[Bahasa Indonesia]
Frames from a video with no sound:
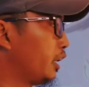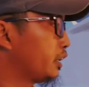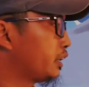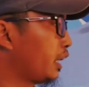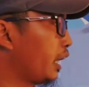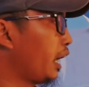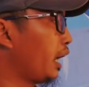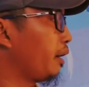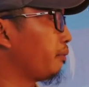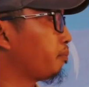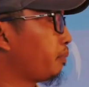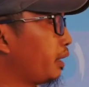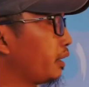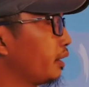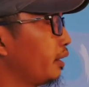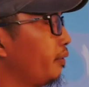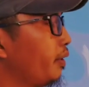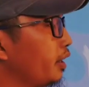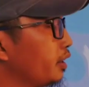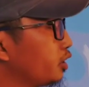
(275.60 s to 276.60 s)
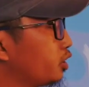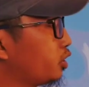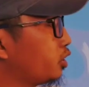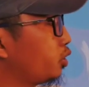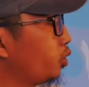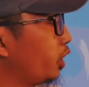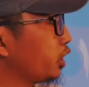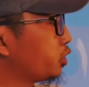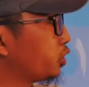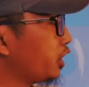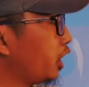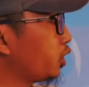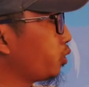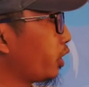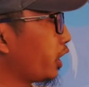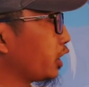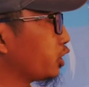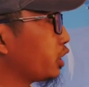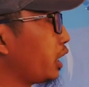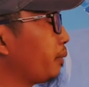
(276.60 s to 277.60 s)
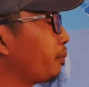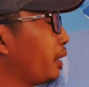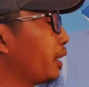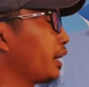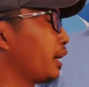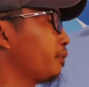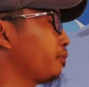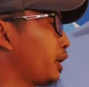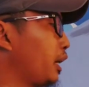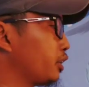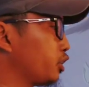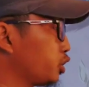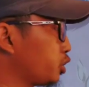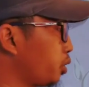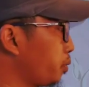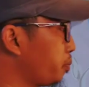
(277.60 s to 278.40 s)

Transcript: delapan dua juta dua ratus delapan ratus